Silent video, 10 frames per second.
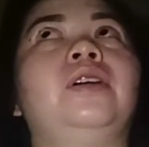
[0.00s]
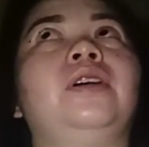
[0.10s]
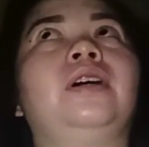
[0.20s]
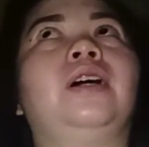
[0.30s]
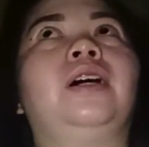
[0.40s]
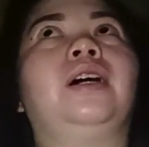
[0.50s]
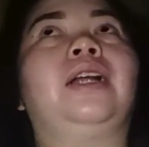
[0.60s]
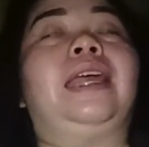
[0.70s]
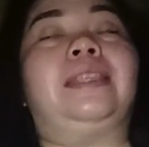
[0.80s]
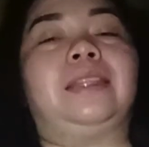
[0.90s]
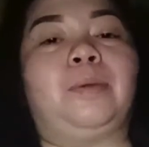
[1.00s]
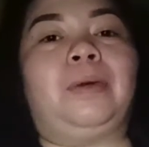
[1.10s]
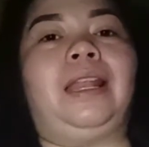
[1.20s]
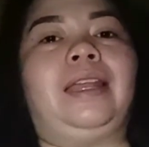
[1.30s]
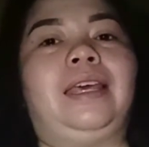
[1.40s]
Uh, Leyte pala,
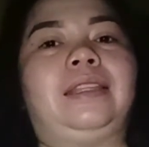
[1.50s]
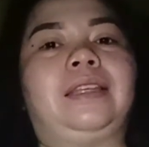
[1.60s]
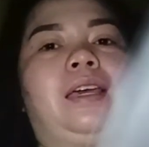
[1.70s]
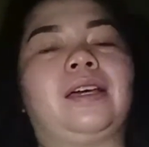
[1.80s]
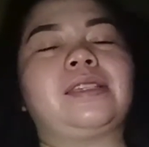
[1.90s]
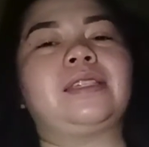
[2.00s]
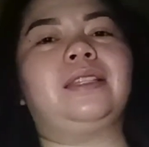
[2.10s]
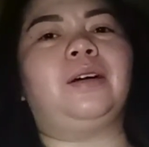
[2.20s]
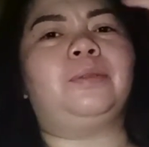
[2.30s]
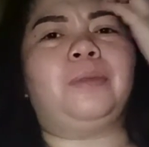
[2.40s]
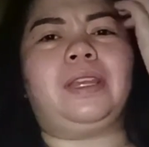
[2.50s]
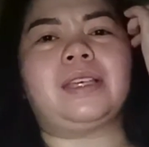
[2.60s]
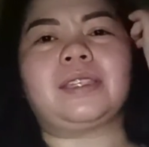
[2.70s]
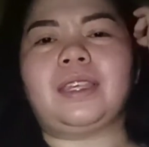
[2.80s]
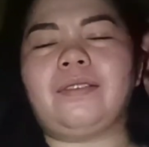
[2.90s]
late. Kasi daw may
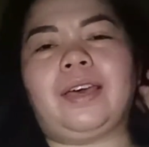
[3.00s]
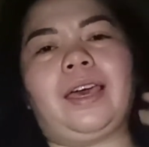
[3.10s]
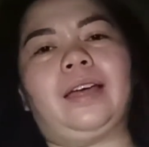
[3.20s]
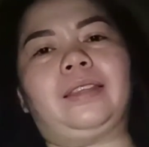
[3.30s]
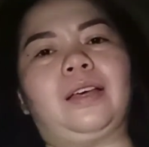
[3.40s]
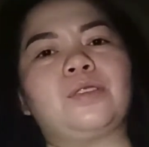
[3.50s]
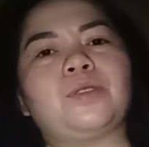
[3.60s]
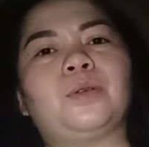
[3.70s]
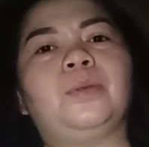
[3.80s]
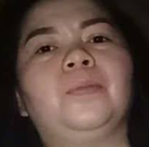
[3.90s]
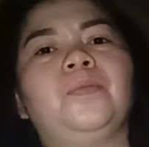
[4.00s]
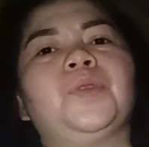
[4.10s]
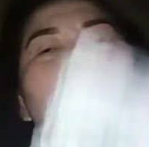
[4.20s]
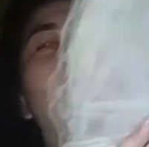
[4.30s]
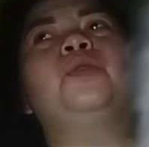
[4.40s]
nasira yata. So,
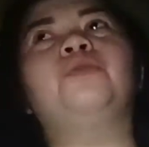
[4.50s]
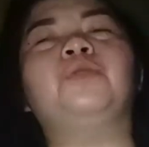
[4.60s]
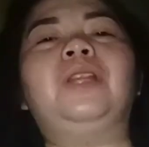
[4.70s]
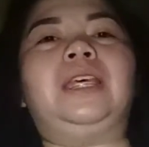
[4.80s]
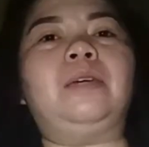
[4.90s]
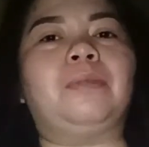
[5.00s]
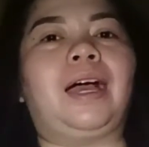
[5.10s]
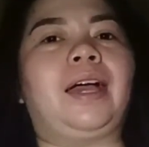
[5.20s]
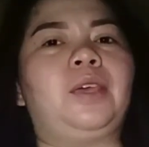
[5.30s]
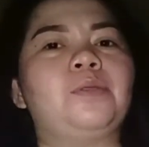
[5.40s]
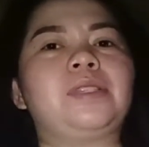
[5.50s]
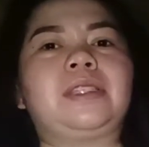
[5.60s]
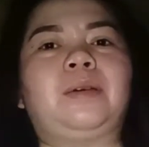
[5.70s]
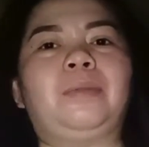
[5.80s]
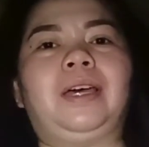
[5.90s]
hopefully, maayos
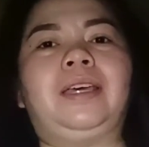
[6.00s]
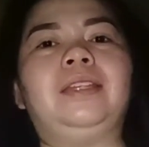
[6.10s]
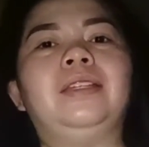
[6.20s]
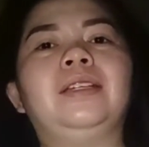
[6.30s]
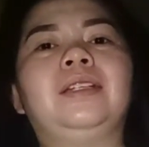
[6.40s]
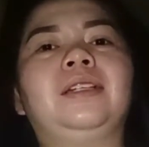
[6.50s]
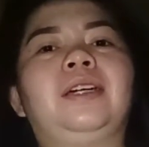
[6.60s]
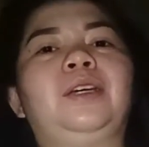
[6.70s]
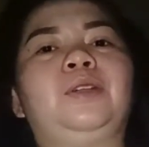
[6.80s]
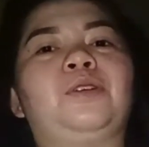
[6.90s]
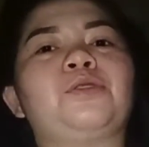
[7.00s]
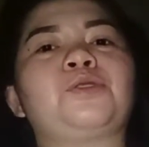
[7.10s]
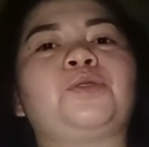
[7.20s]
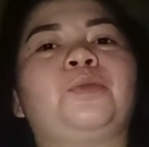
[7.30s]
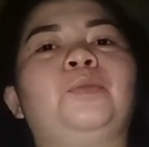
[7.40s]
naman. Ano, so,
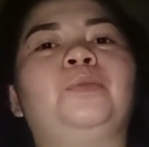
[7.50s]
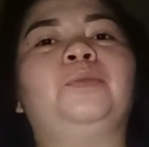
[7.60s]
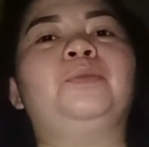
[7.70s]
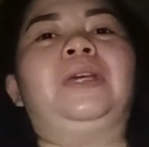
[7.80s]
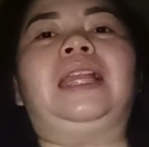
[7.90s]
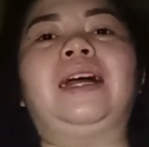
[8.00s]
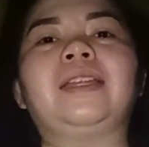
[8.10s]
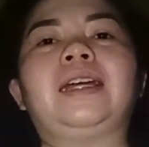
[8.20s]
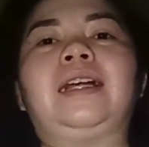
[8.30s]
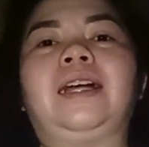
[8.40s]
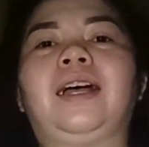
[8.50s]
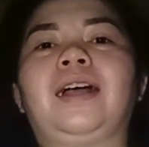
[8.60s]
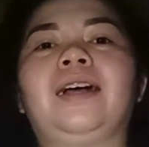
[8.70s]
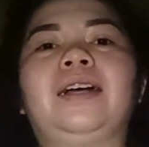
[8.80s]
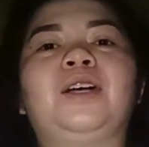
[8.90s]
biglang nagka
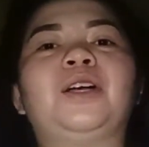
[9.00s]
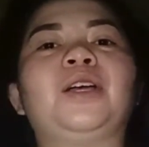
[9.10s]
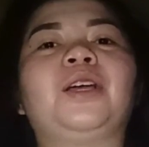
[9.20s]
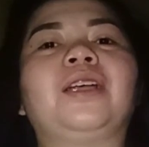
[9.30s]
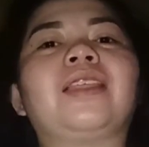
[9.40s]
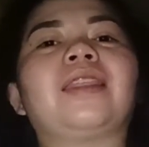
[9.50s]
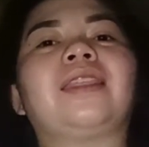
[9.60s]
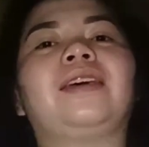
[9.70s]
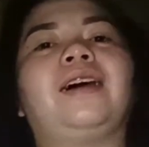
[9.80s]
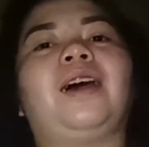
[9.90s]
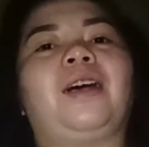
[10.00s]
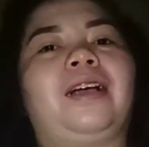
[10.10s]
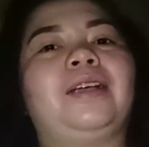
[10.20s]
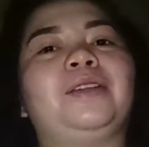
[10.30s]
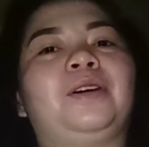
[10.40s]
earth R,
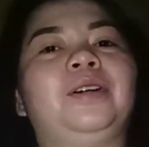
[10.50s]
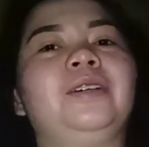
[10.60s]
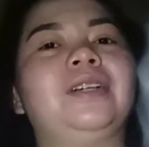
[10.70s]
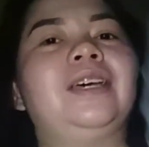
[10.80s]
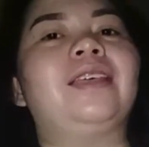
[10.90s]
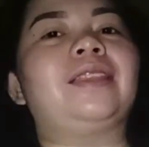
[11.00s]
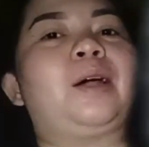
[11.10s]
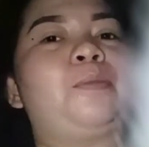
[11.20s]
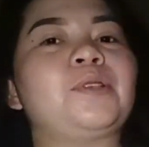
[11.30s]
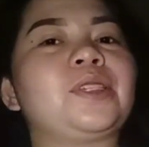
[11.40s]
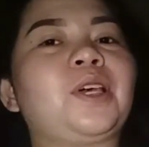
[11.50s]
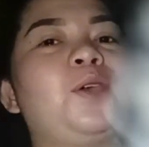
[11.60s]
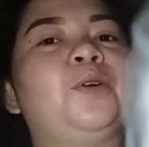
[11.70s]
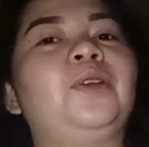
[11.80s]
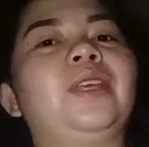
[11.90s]
no? Tapos ngayon,
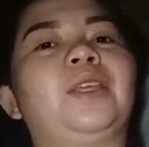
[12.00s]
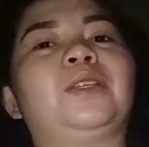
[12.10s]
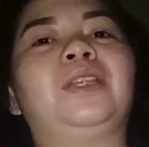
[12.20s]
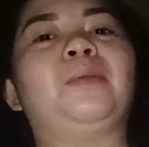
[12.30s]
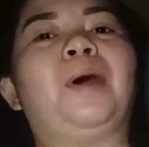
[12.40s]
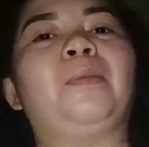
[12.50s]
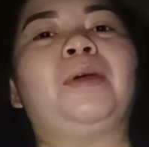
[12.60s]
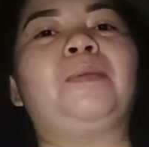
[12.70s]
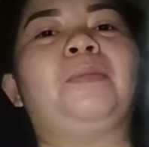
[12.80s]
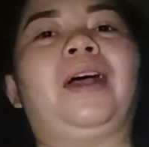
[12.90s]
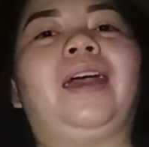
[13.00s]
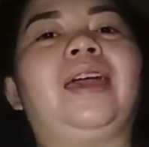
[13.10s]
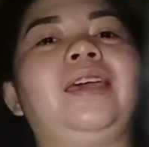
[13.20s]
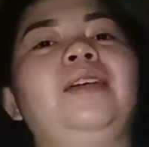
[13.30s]
eto na mamaypay.